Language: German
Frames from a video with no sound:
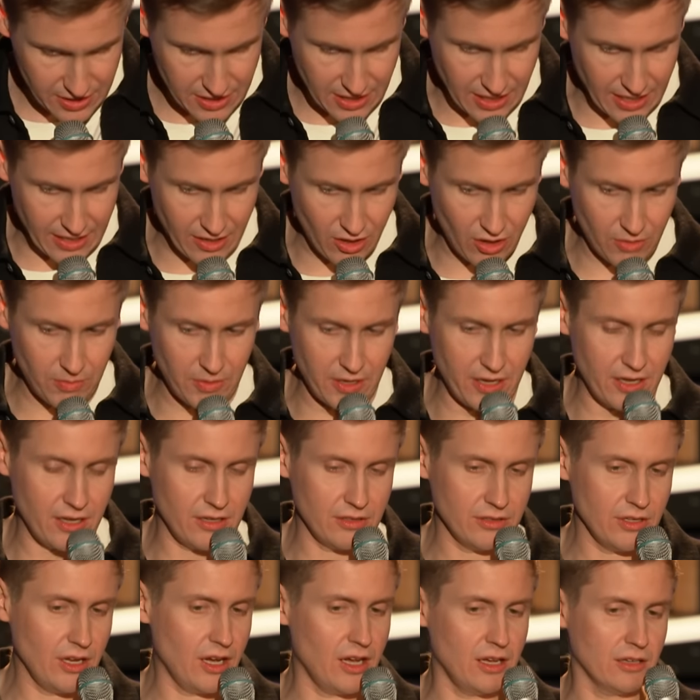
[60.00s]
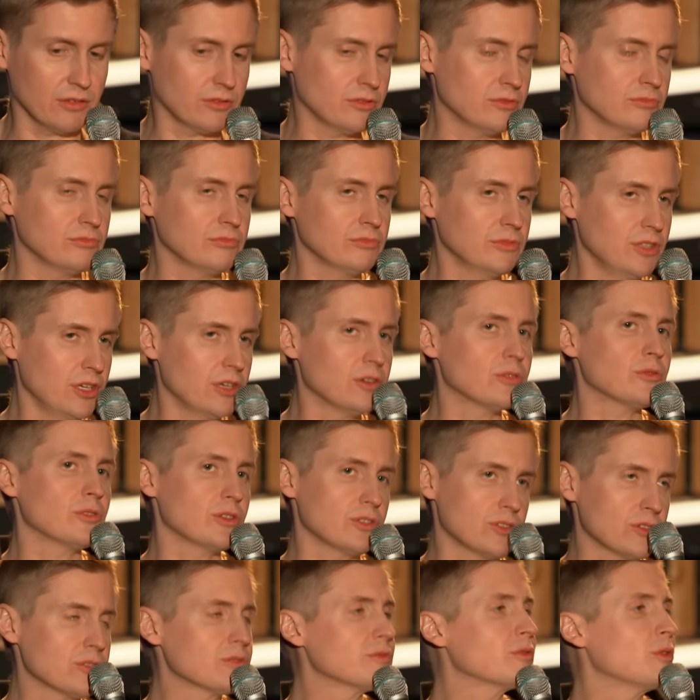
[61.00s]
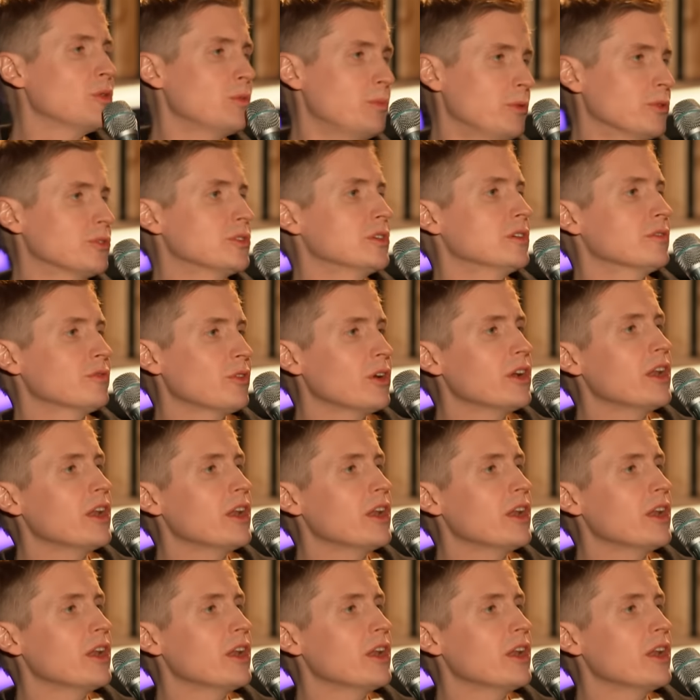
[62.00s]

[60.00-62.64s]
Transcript: es kann auch mal, ja, nee, es ist Fruchtmotiv. ich